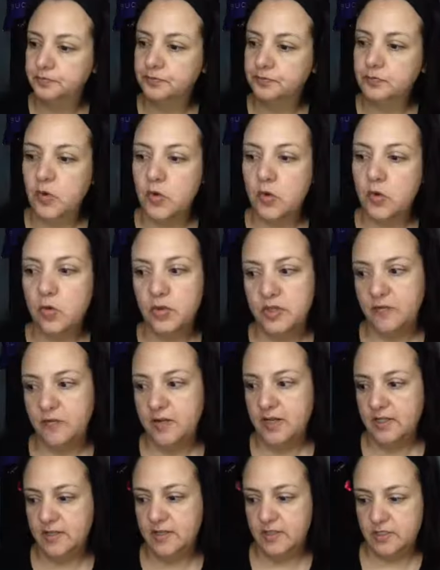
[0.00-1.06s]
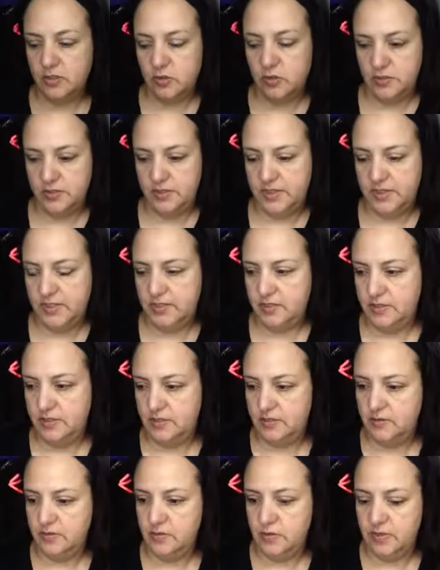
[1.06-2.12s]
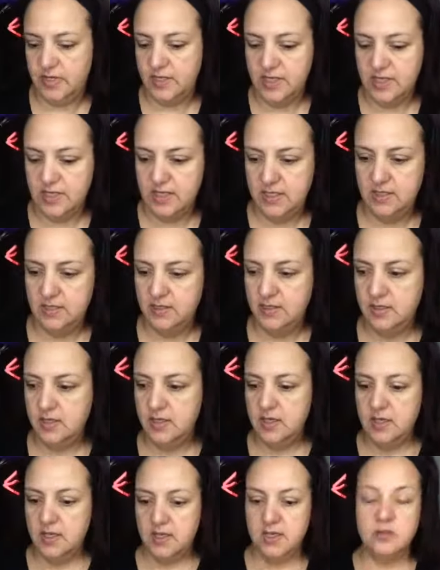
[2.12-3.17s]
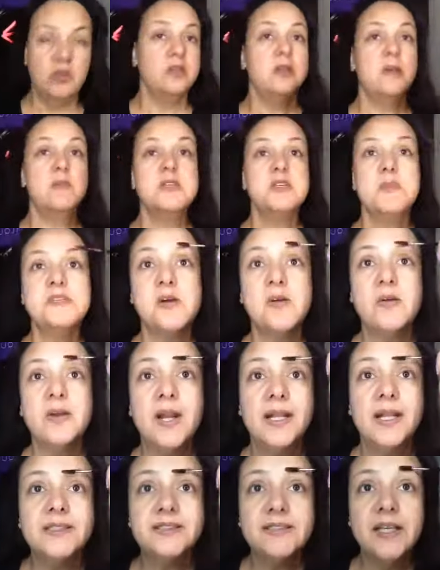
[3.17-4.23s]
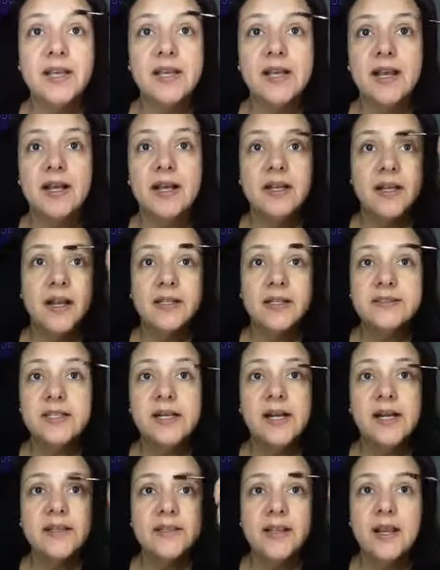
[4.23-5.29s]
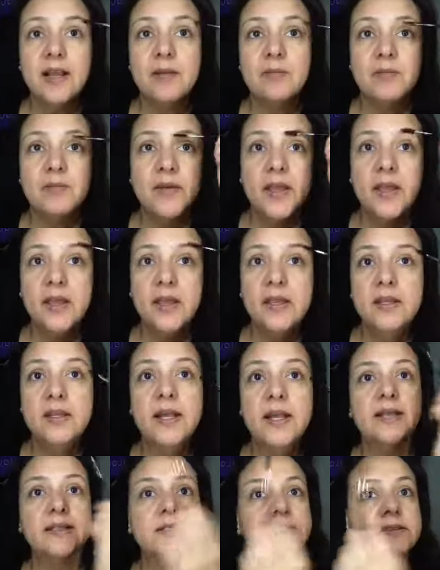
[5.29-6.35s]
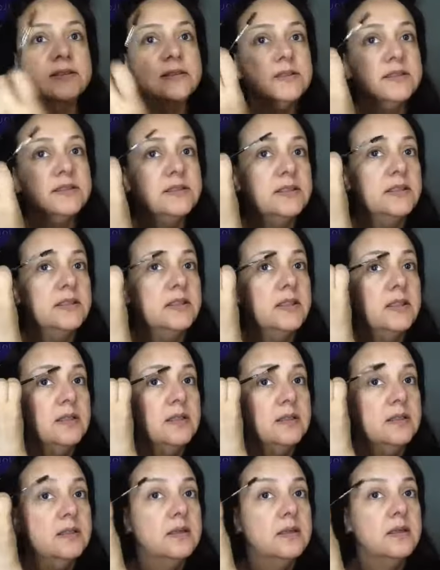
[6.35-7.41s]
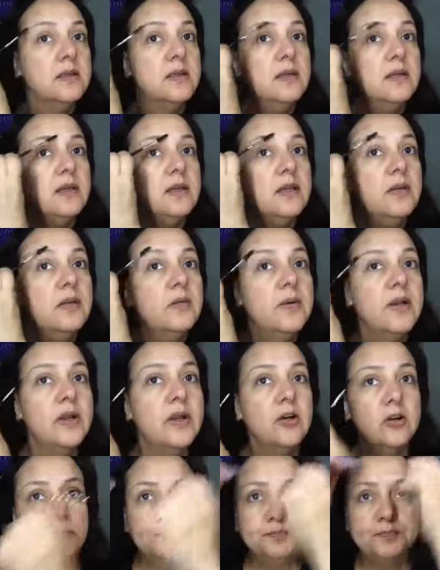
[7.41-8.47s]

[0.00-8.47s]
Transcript: o diferentes cosas, ¿ok? Entonces vamos a empezar con la ceja. La ceja te la peinas, y luego